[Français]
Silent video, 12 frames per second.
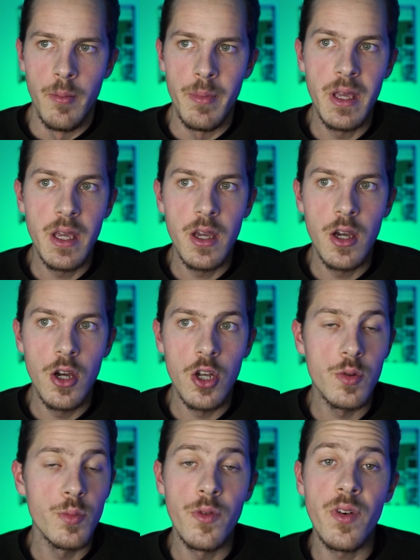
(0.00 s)
Mais
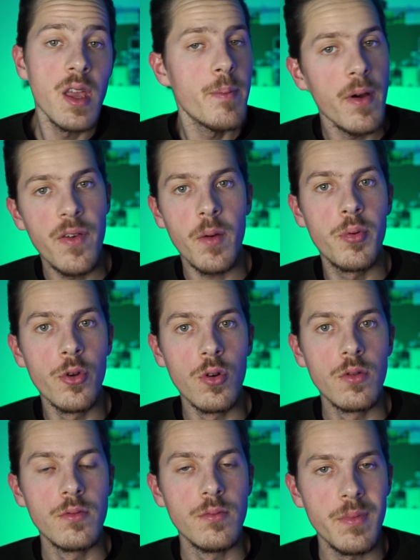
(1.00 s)
je me voyais pas faire plus haut.
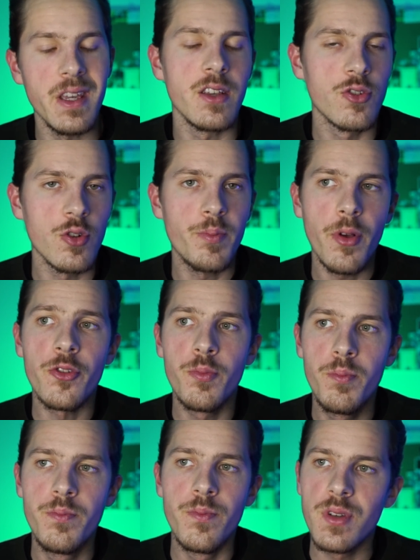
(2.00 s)
Mais je pense que
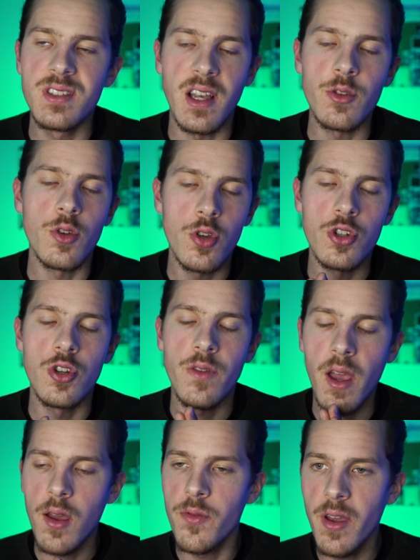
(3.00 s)
c'est un truc que je
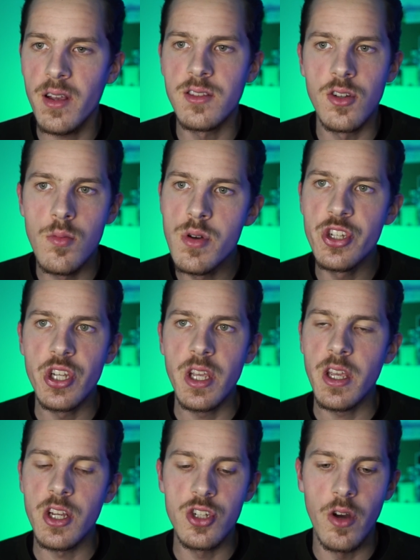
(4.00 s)
devrais refaire, c'est
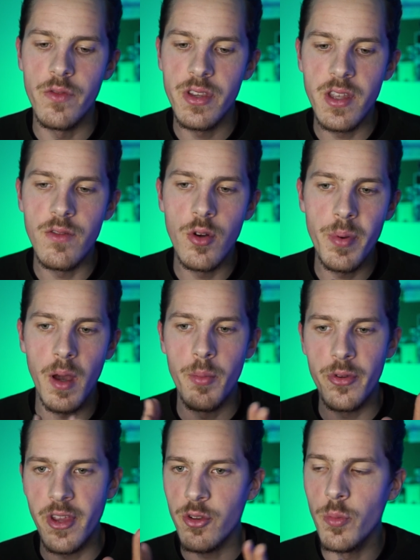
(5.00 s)
obligé, que j'ai envie de développer un peu
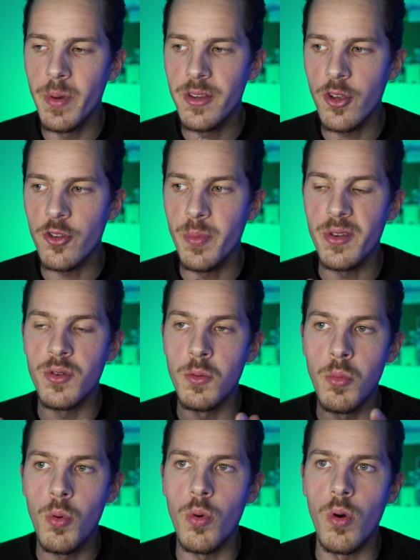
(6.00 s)
cette compétence, parce que
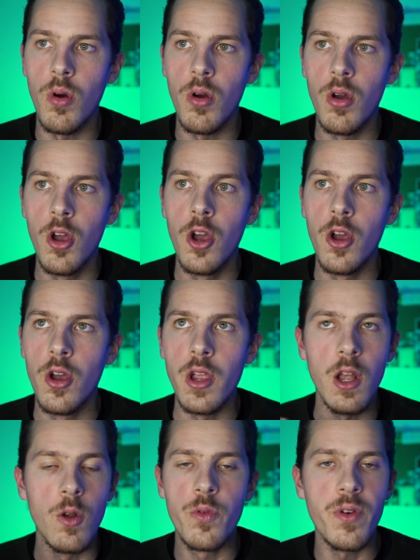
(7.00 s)
bon,
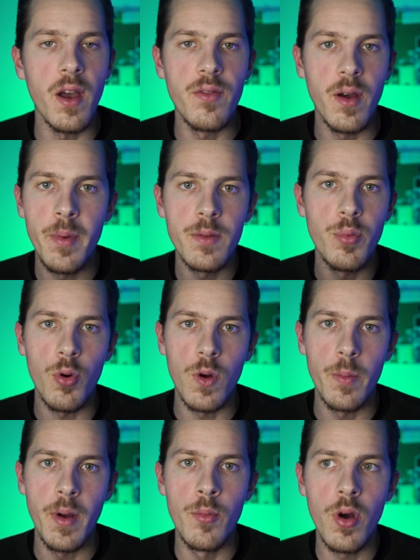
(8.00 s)
ils l'ont fait à 20 mètres,
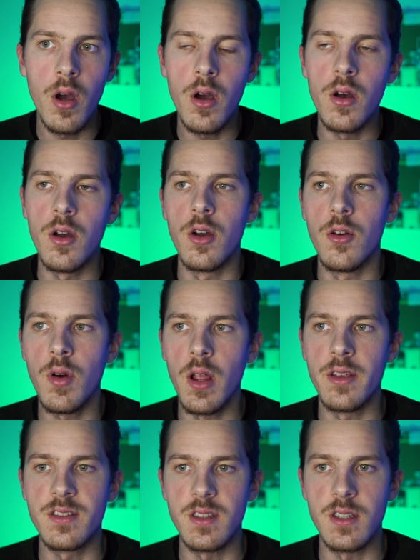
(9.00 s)
pourquoi pas moi
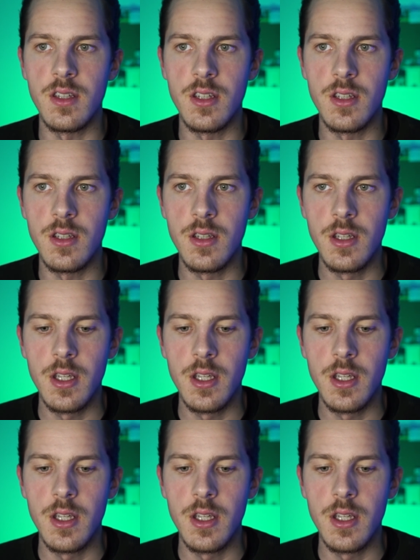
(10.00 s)
Voilà, c'est.